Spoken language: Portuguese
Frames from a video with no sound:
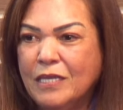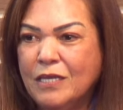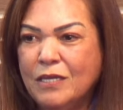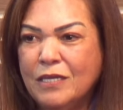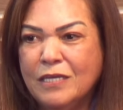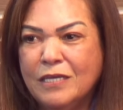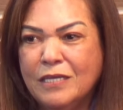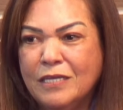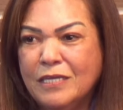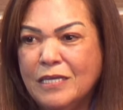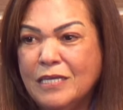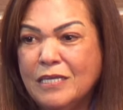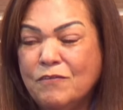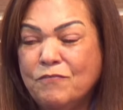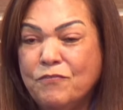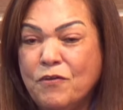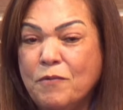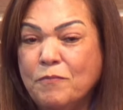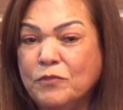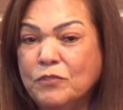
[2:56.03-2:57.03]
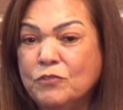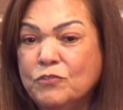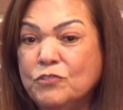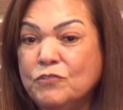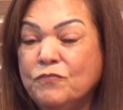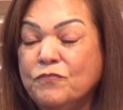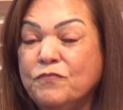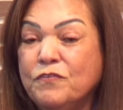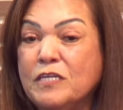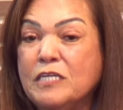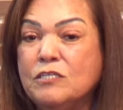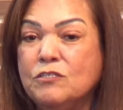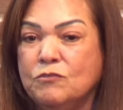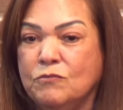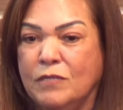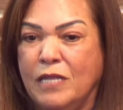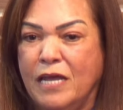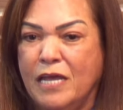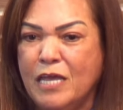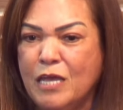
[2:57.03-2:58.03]
E, e, foi muito
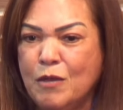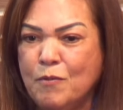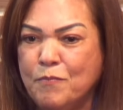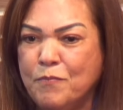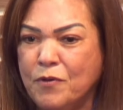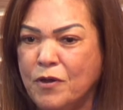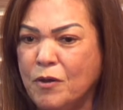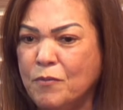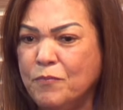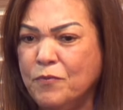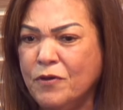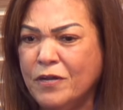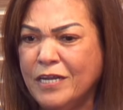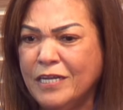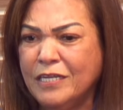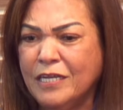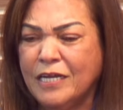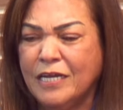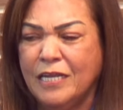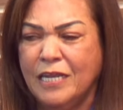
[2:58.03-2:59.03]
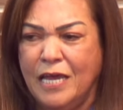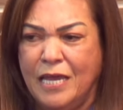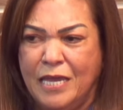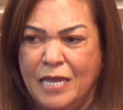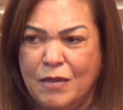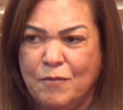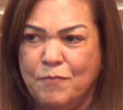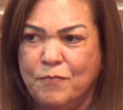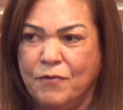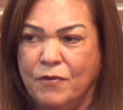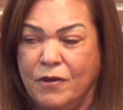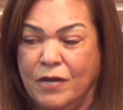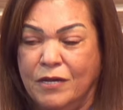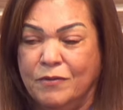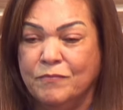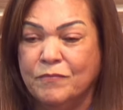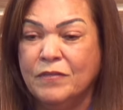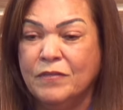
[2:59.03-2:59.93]
difícil na época, porque naquela época